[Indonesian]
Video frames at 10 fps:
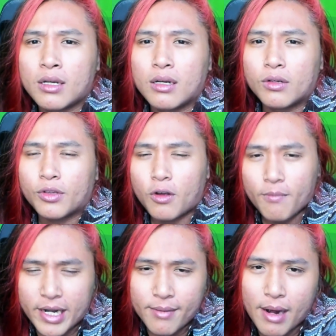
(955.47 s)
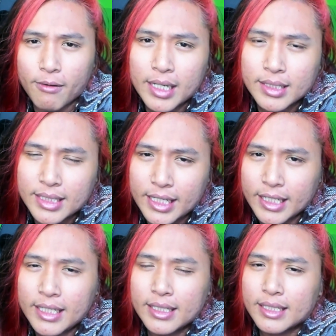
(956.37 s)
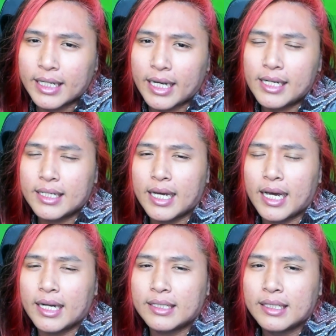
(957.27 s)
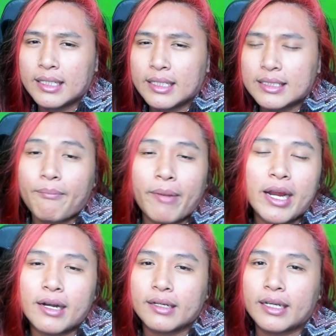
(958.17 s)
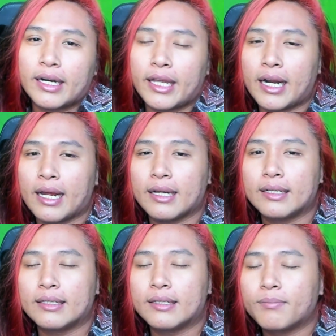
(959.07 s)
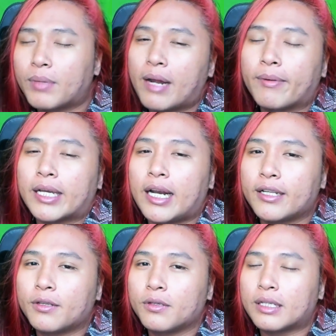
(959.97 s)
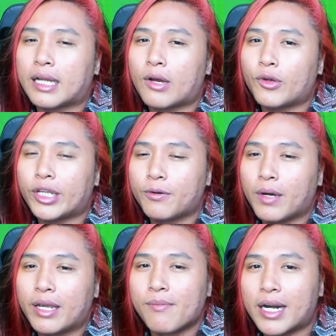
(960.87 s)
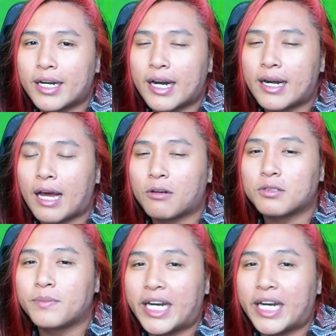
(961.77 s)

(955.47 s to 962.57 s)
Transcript: untuk komen di bawah sini ya kan dan sampaikan kira-kira pendapat kalian tuh tentang konten gue gimana dan harus bikin